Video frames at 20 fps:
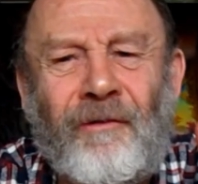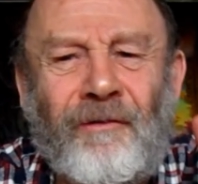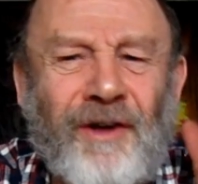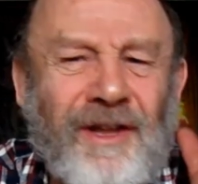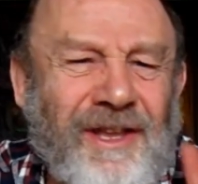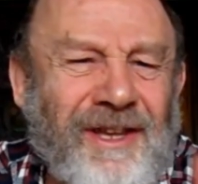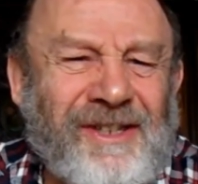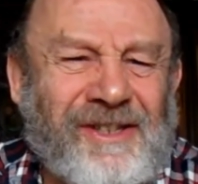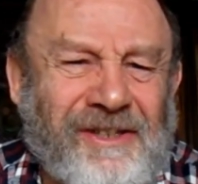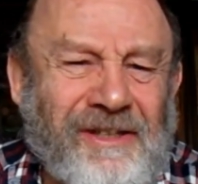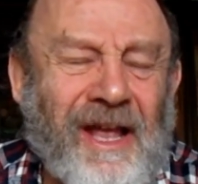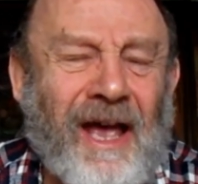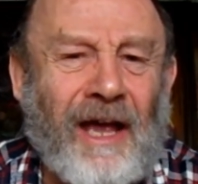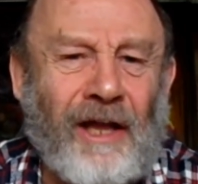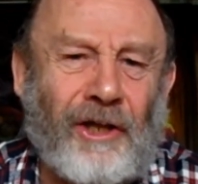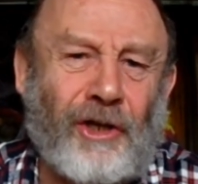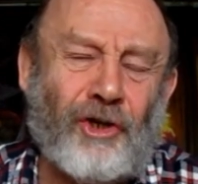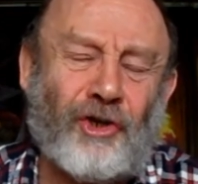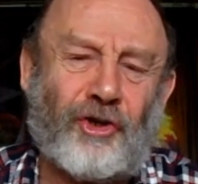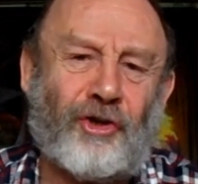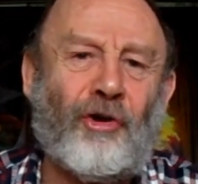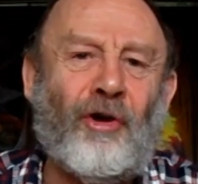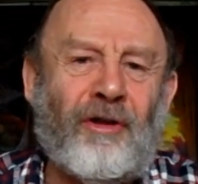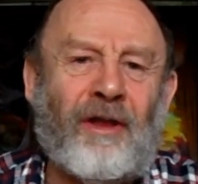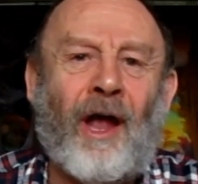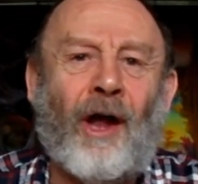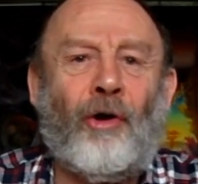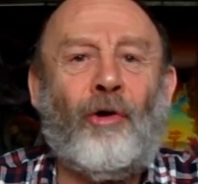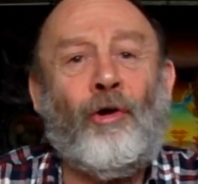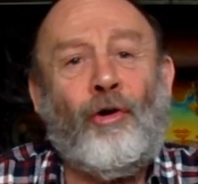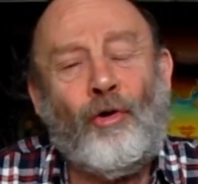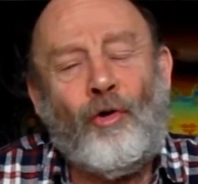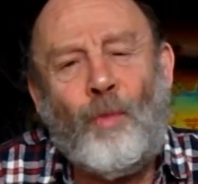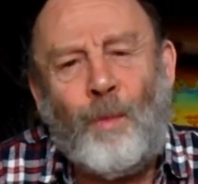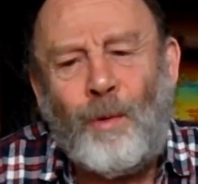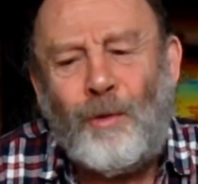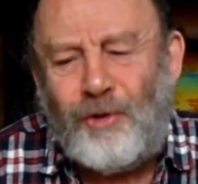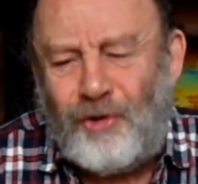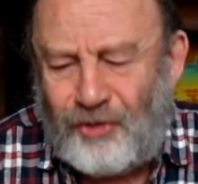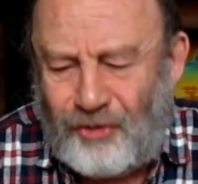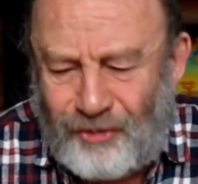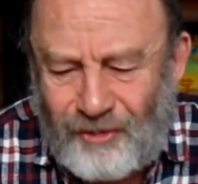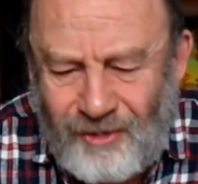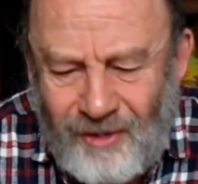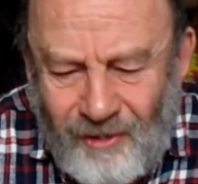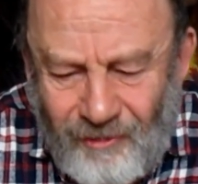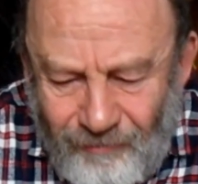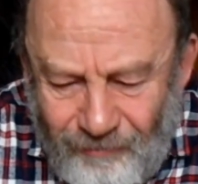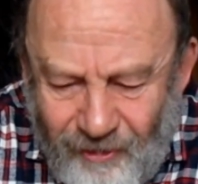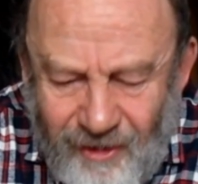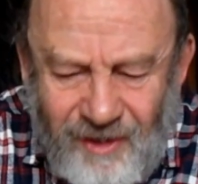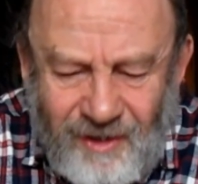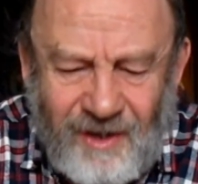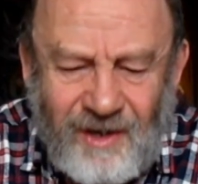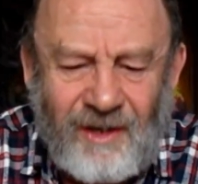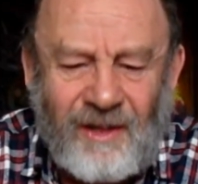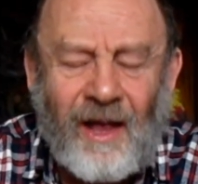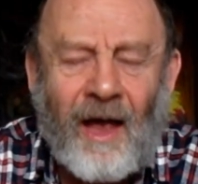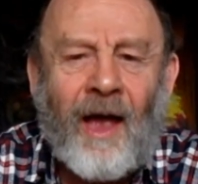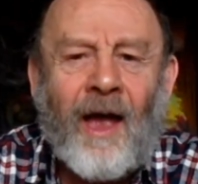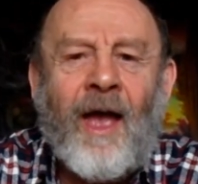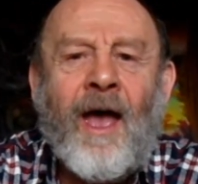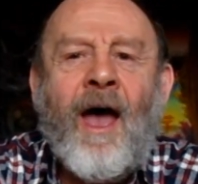вы не знаете, что такое упущенная выгода,